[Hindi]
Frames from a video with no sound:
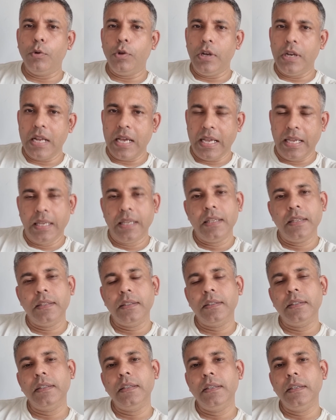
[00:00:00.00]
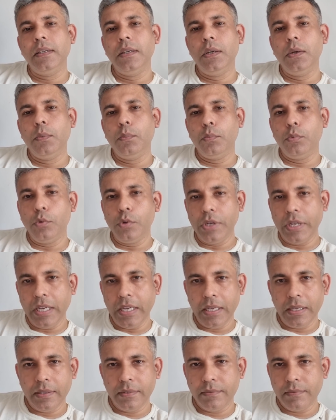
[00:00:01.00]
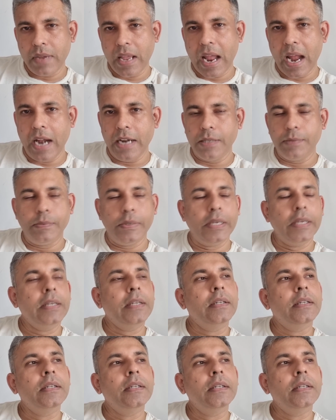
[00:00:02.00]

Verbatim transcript: बोलना है पूरे एड में